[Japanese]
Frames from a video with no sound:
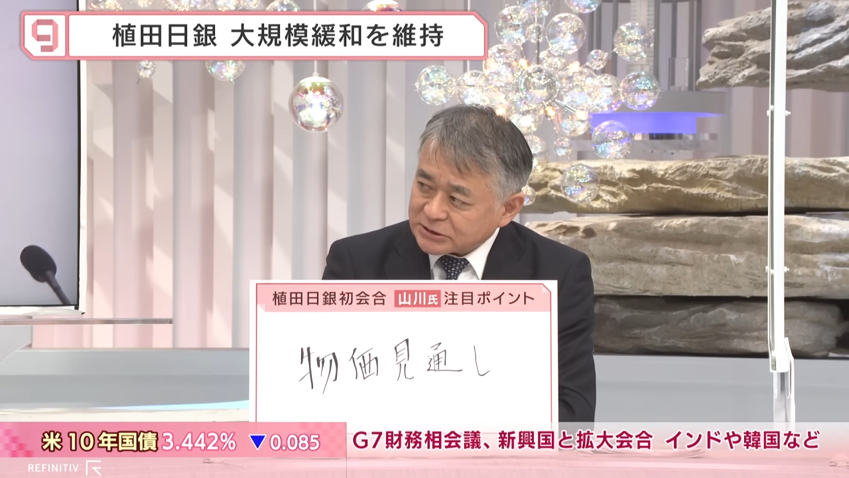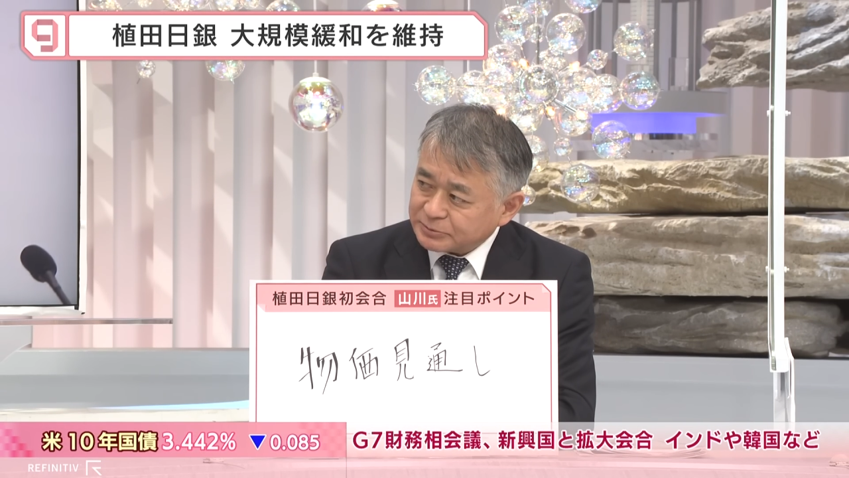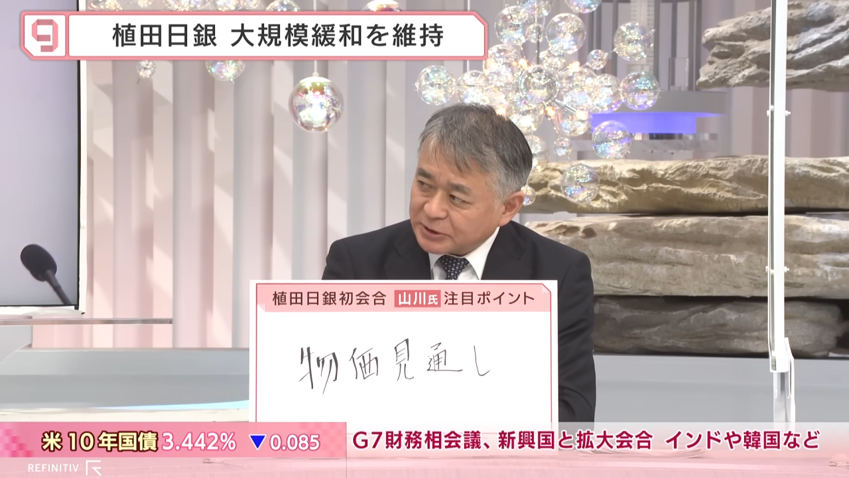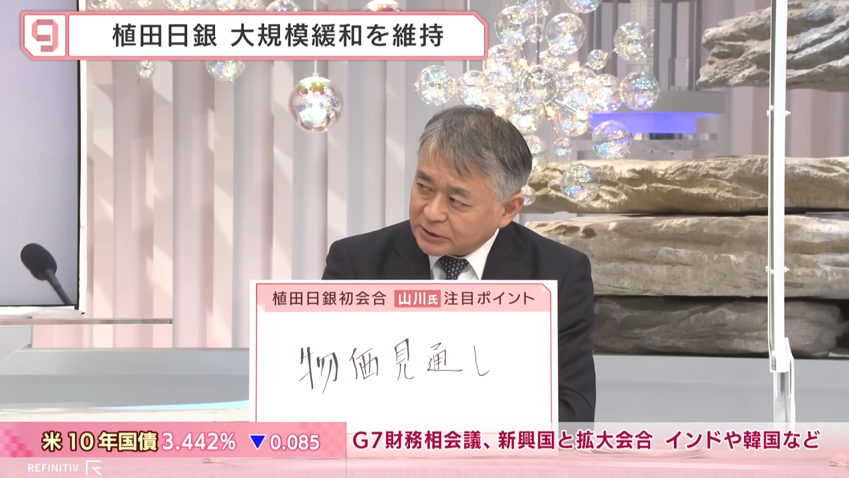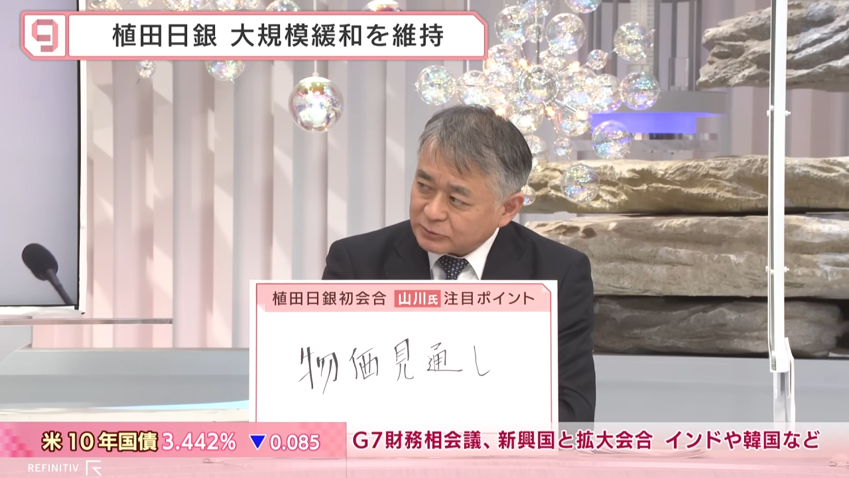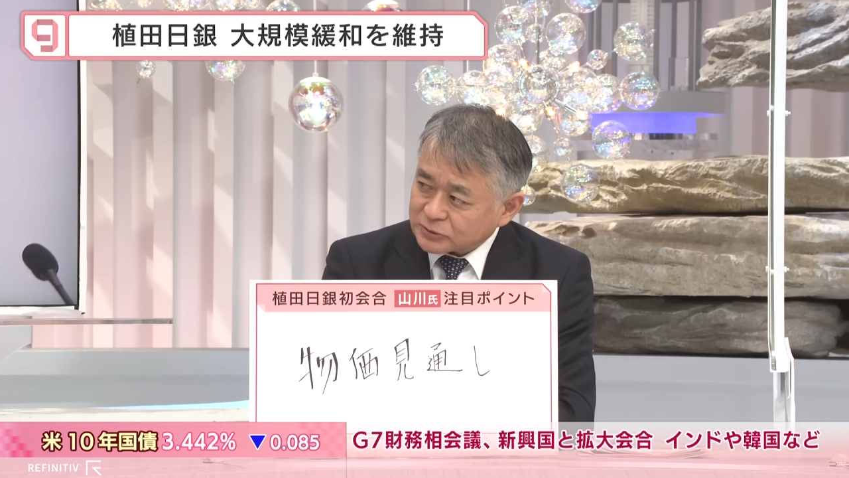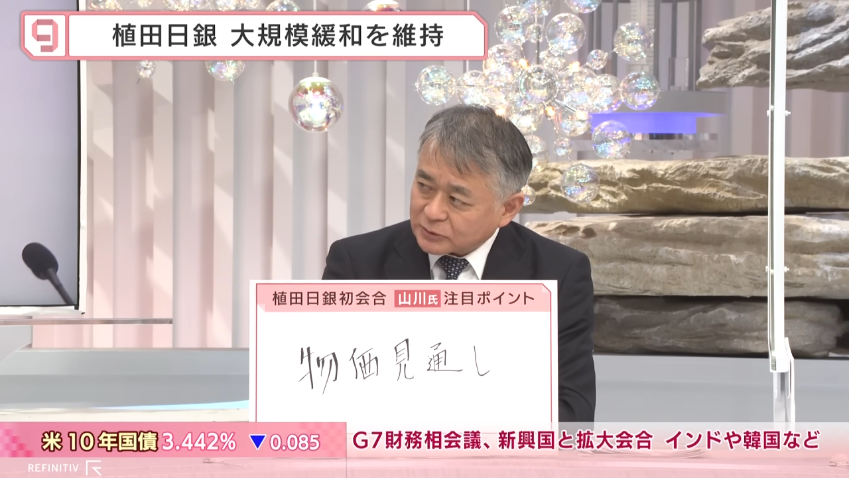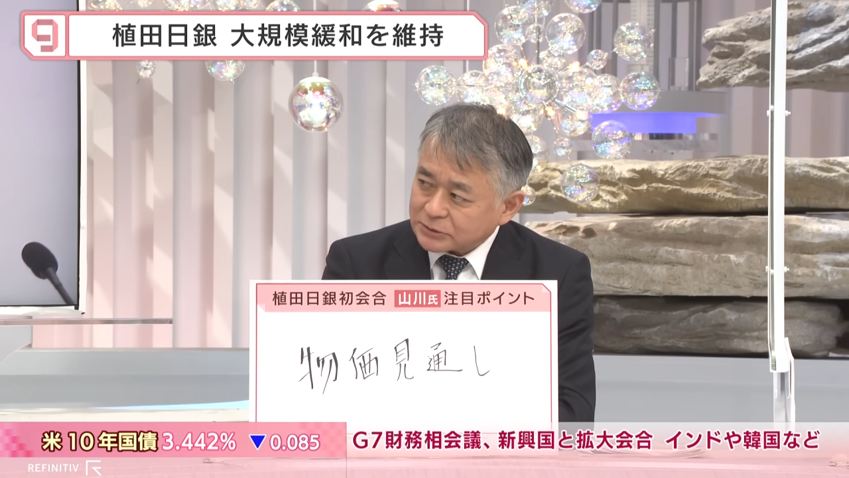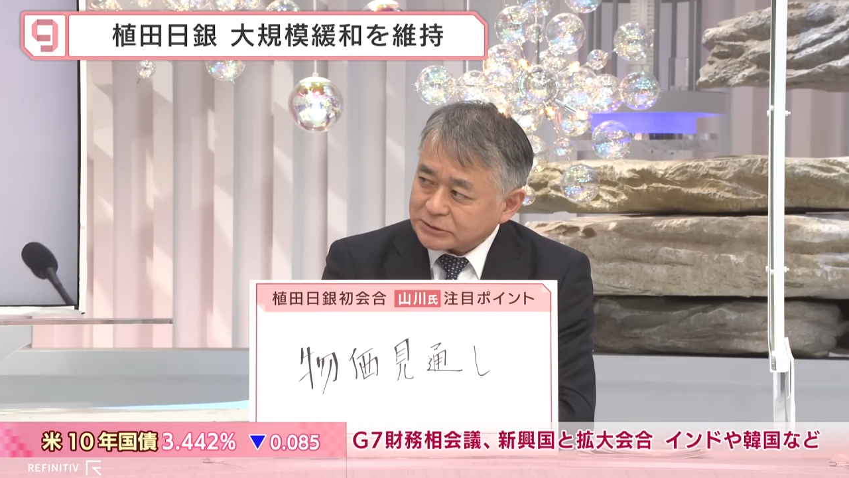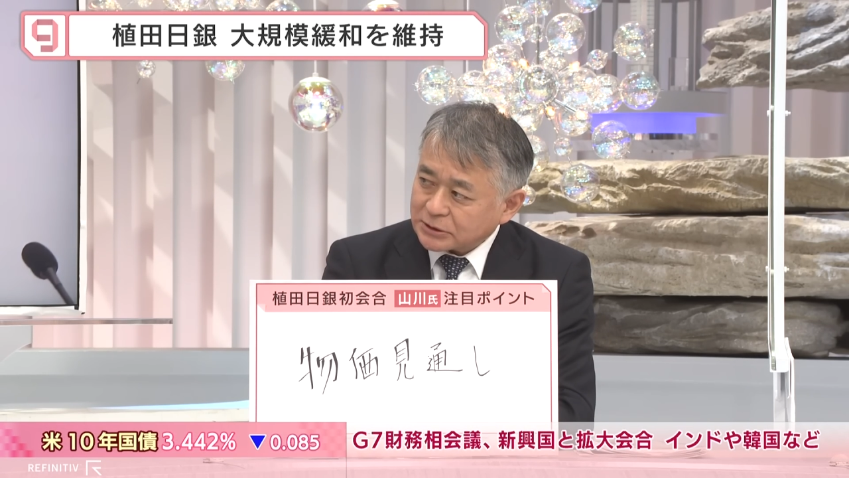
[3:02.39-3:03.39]
CPI も
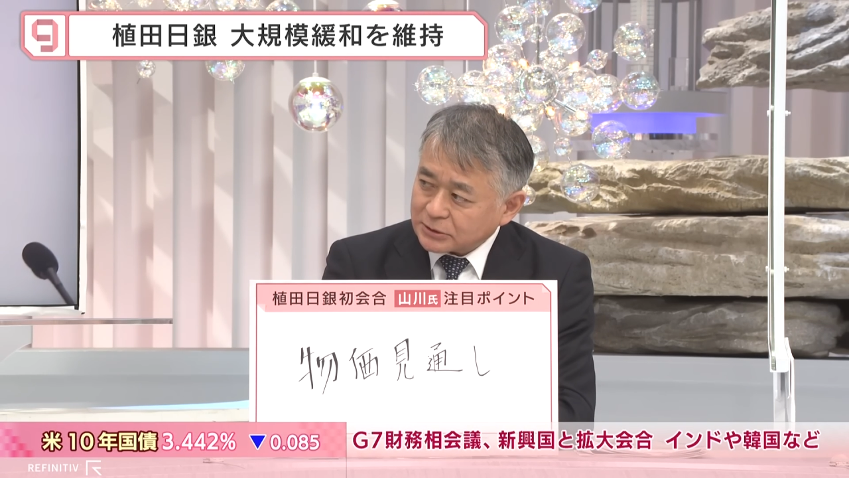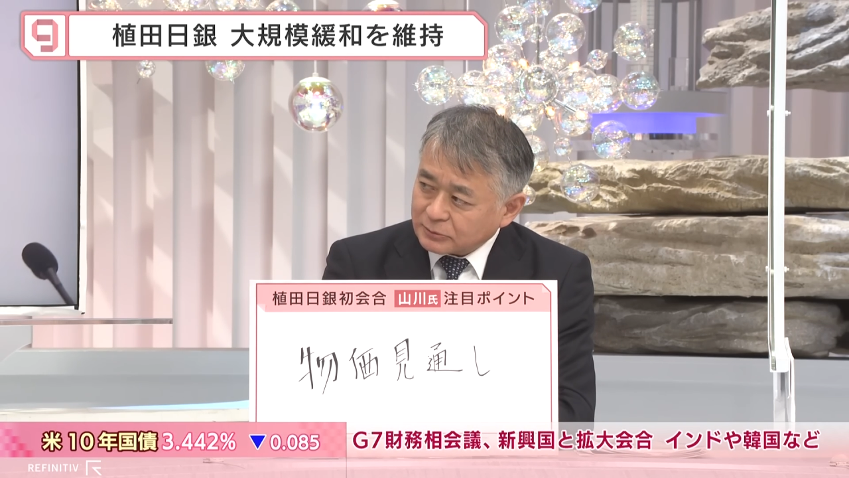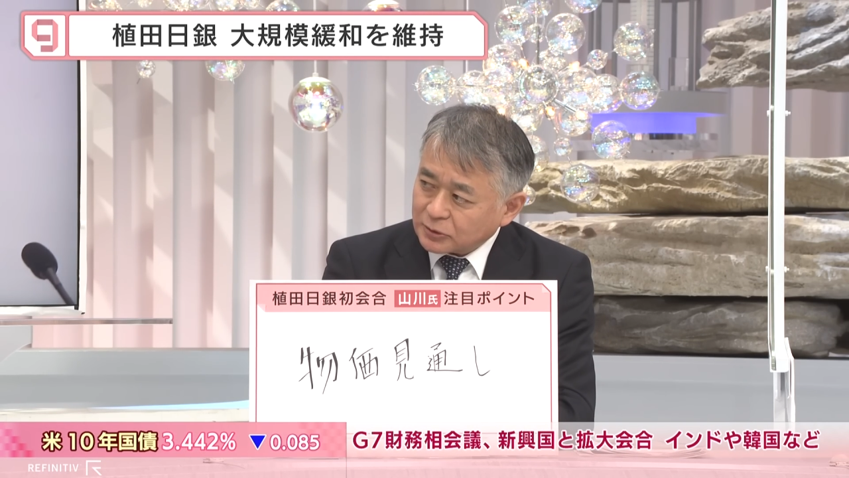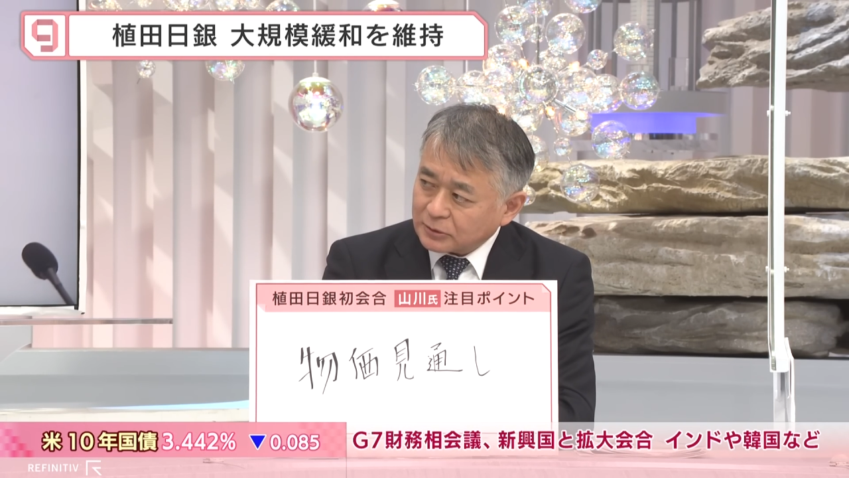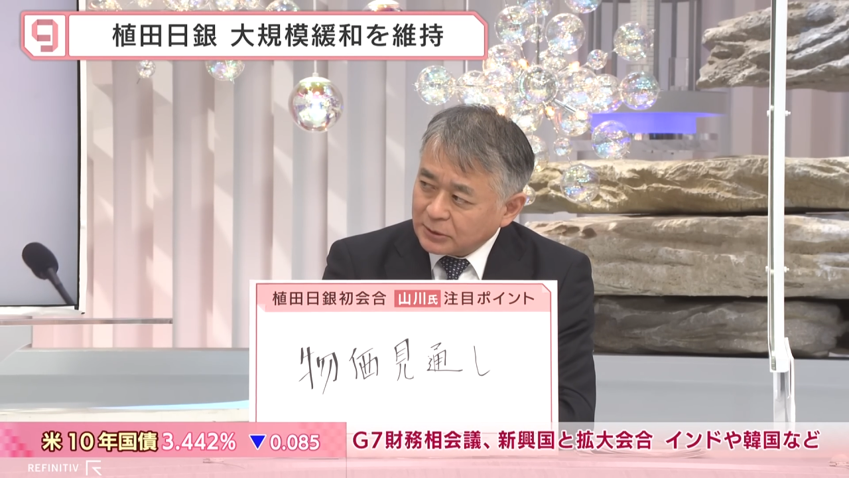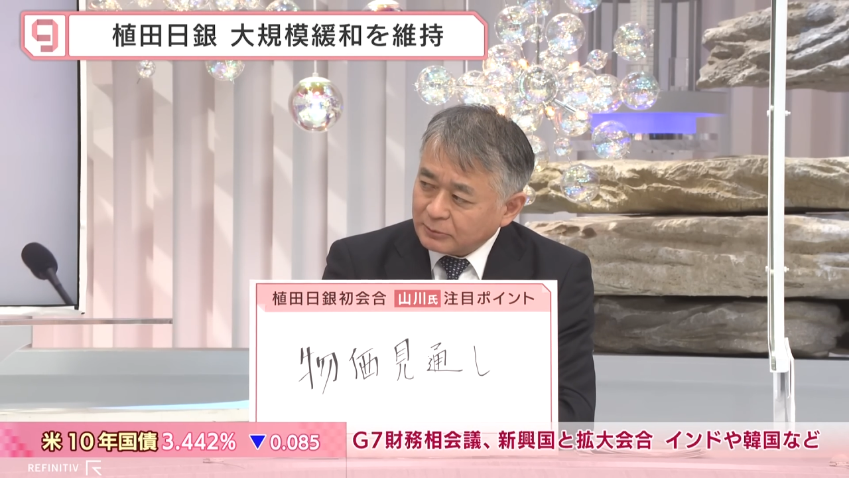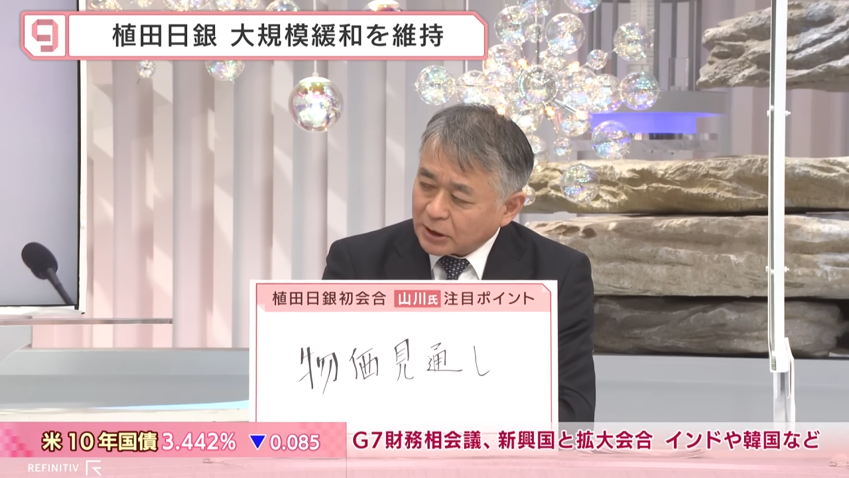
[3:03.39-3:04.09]
そうですけれども、